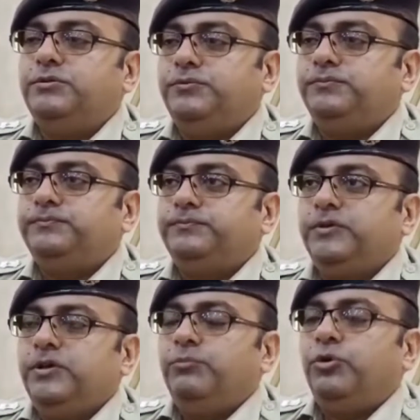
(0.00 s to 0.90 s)
ছিল
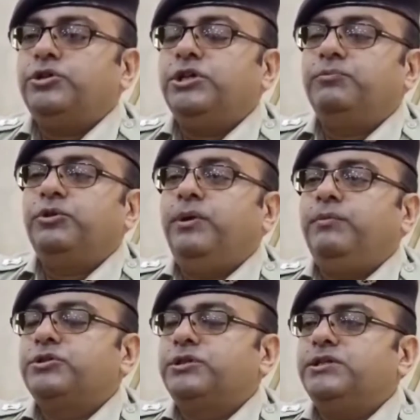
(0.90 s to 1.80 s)
এবং পর্যাপ্ত
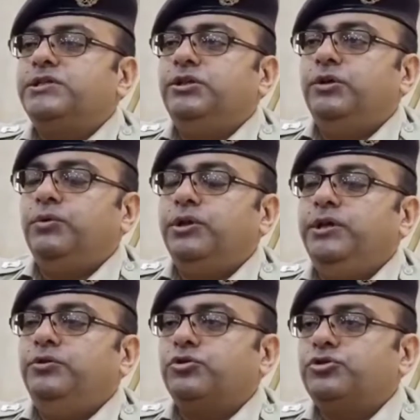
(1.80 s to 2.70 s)
ব্যবস্থা ছিল
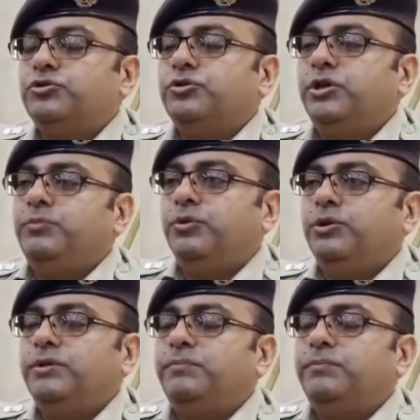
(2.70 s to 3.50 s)
বলেই নশো জনের মধ্যে